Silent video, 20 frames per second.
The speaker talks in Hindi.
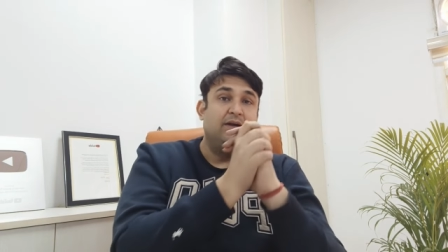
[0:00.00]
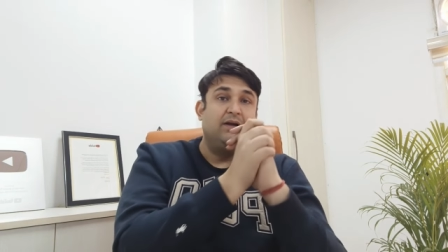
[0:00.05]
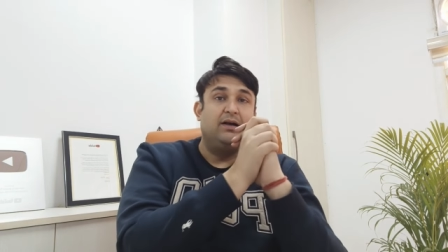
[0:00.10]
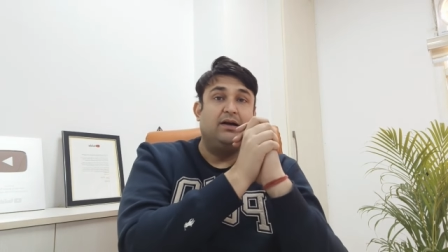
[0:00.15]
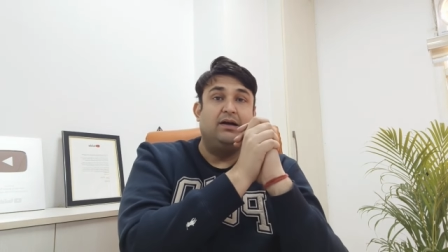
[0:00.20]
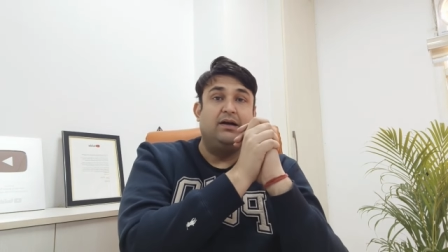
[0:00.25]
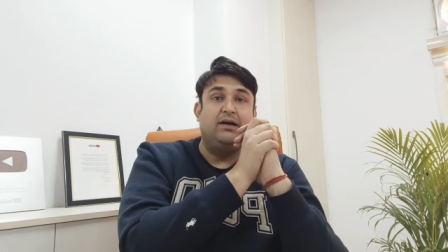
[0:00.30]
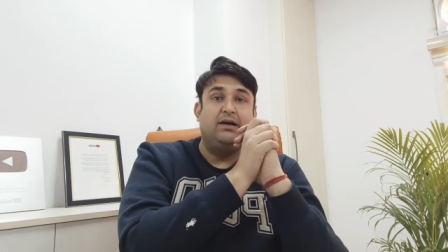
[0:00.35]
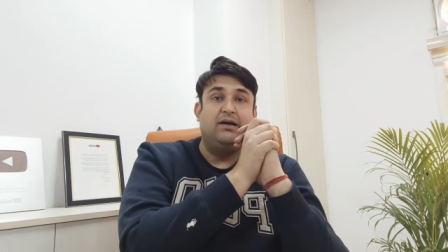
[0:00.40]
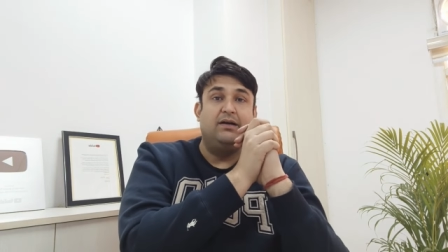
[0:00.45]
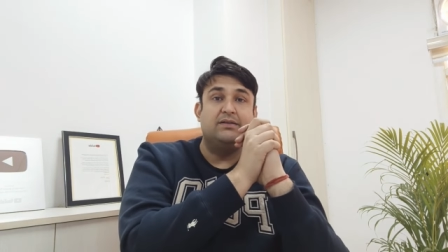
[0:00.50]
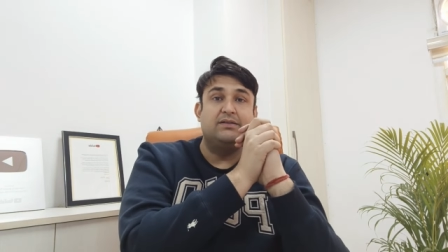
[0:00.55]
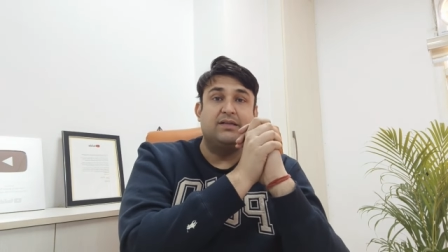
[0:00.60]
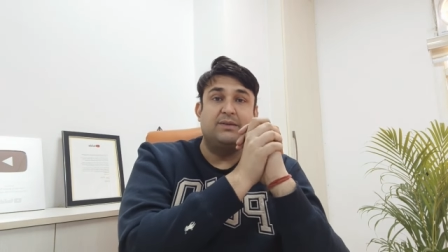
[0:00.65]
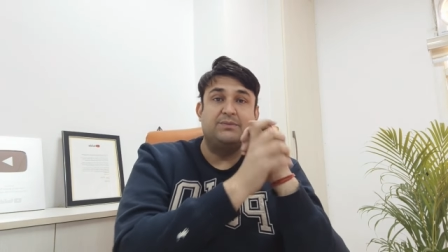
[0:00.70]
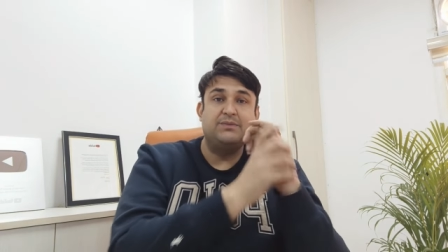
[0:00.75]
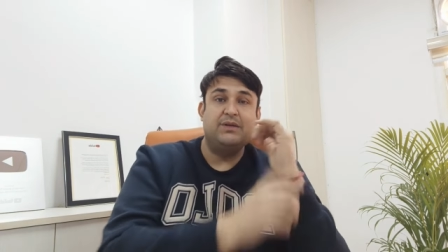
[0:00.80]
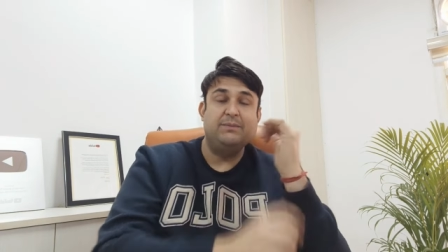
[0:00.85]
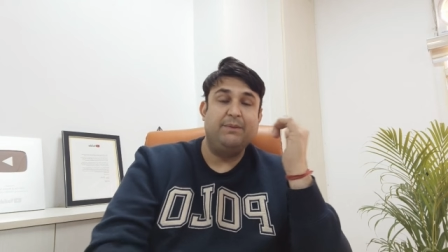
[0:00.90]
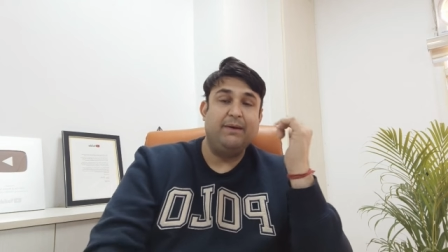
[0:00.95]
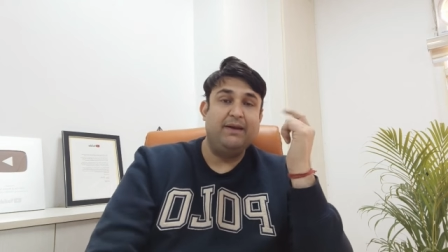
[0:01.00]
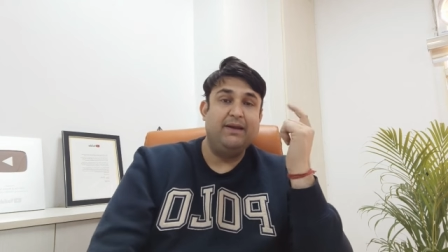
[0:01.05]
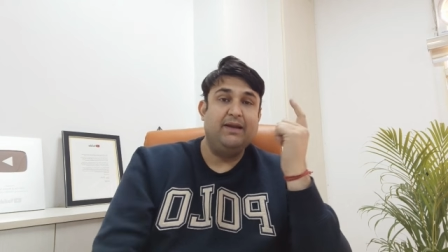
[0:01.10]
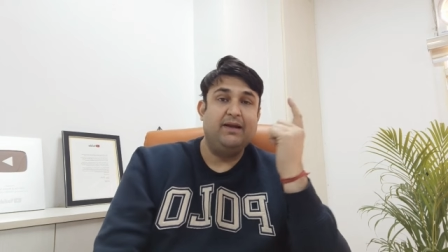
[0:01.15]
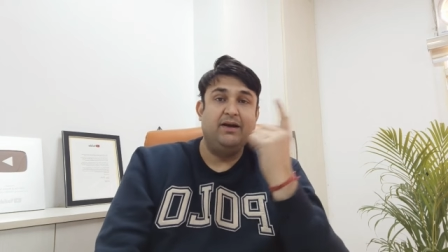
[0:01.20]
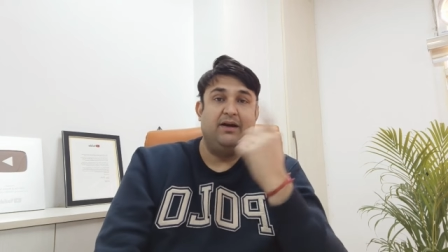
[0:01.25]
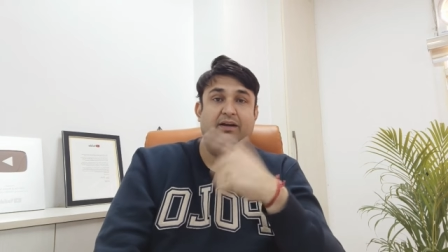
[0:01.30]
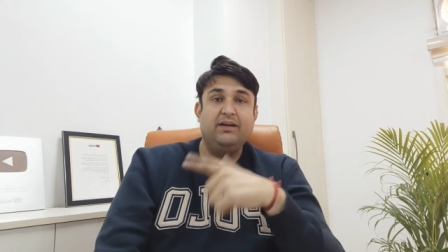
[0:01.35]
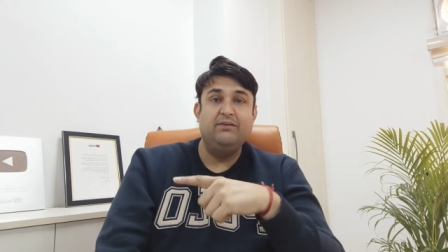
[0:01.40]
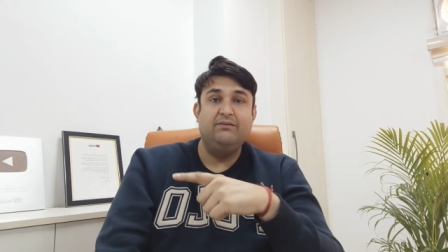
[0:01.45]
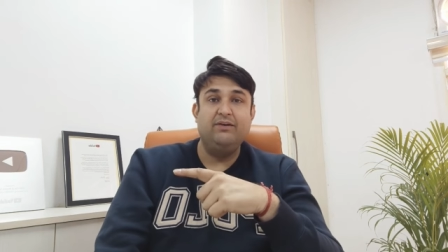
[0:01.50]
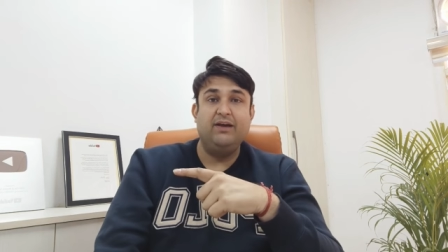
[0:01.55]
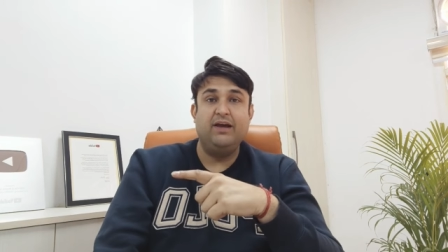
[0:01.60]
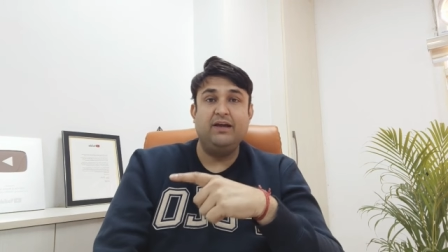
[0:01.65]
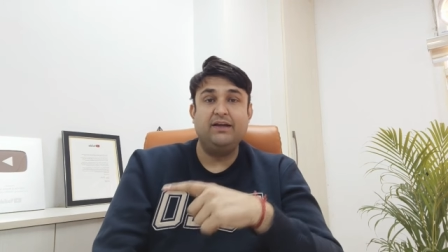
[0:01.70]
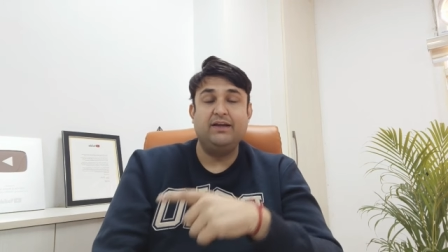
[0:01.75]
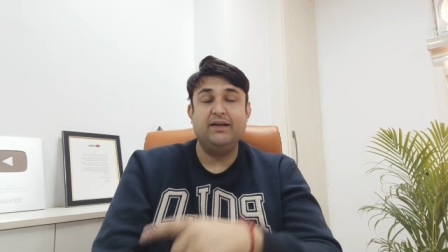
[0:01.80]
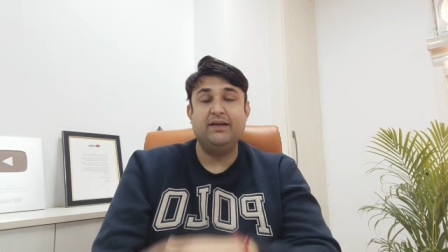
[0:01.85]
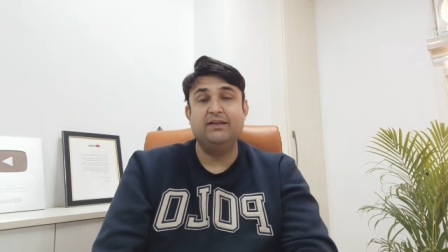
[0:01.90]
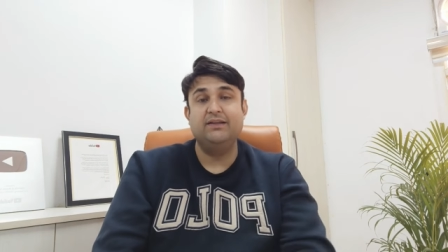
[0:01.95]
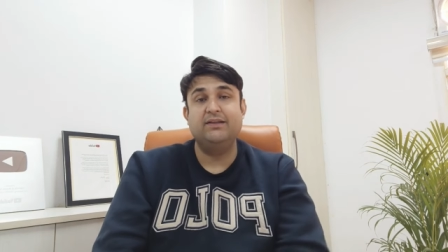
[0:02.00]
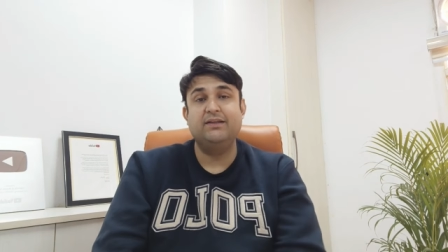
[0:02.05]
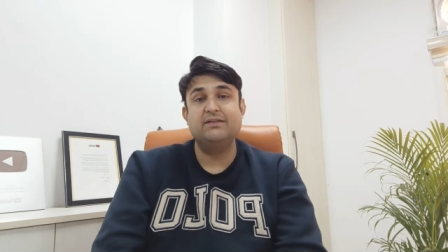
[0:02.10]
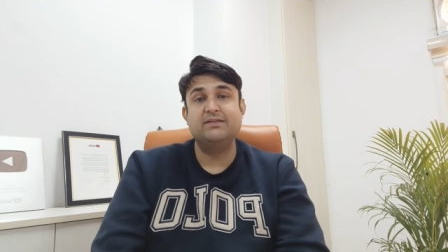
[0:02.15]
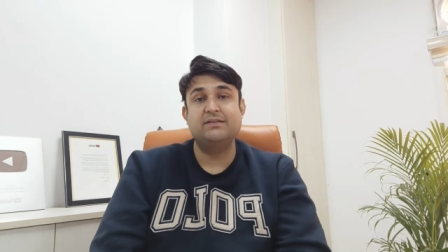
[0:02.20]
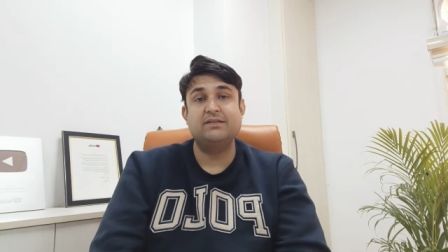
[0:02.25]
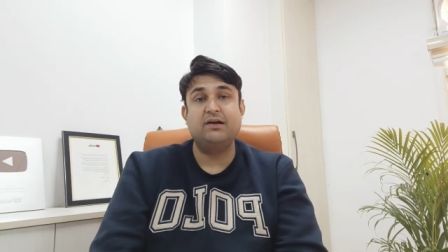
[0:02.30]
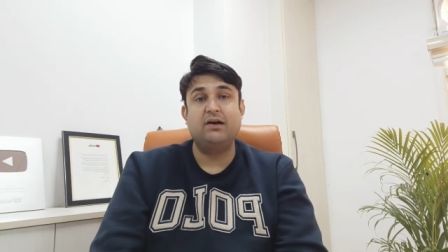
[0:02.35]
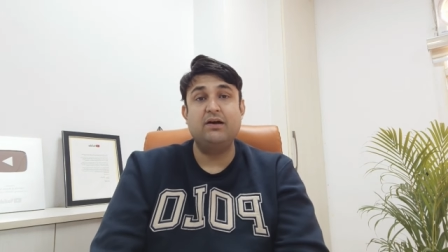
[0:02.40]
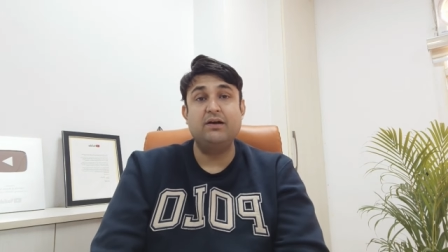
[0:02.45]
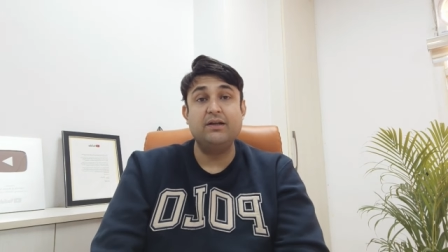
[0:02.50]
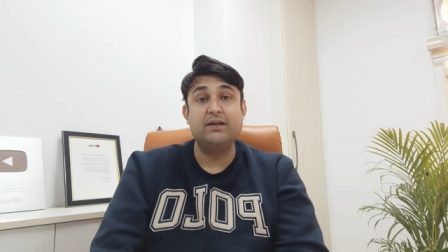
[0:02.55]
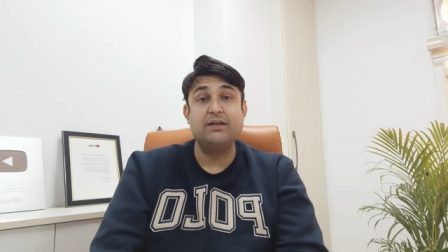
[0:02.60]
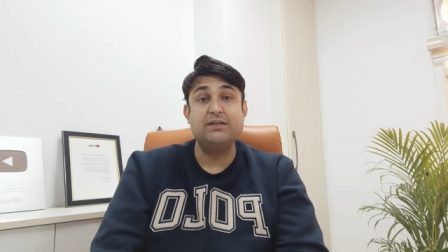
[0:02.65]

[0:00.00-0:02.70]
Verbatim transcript: आ, सबसे पहले हरी बिहार के अंदर 60